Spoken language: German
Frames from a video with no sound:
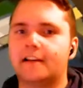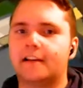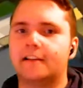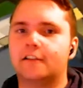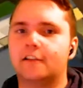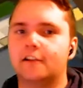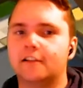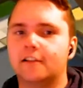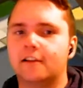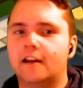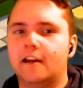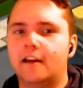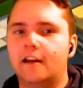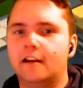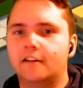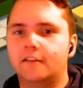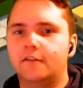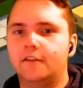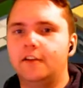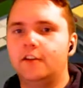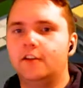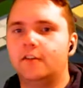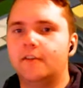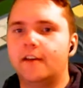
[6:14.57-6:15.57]
es sollte kein langes
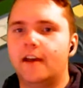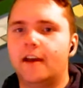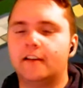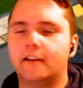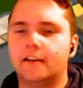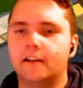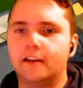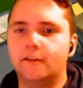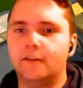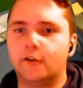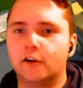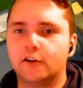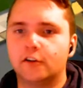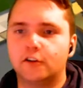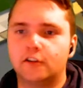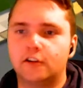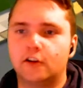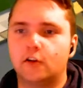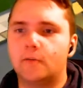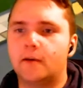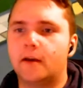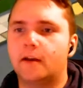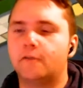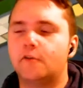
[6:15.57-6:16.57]
Video werden. Ich wollte euch
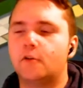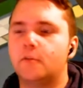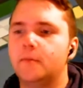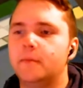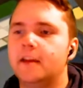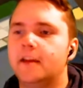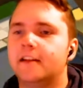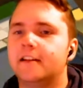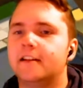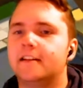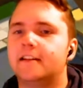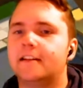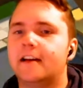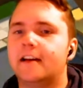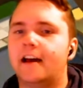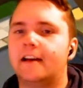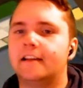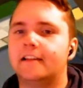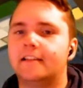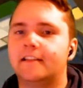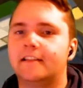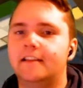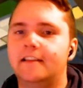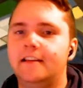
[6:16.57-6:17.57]
darüber informieren,
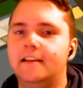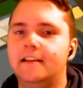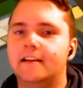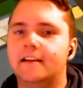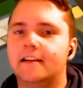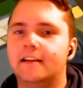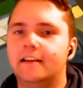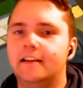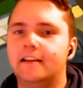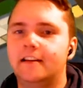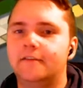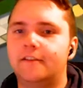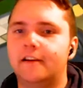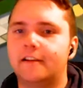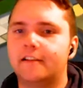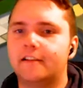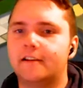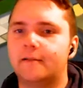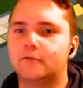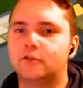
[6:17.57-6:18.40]
dass hier Events am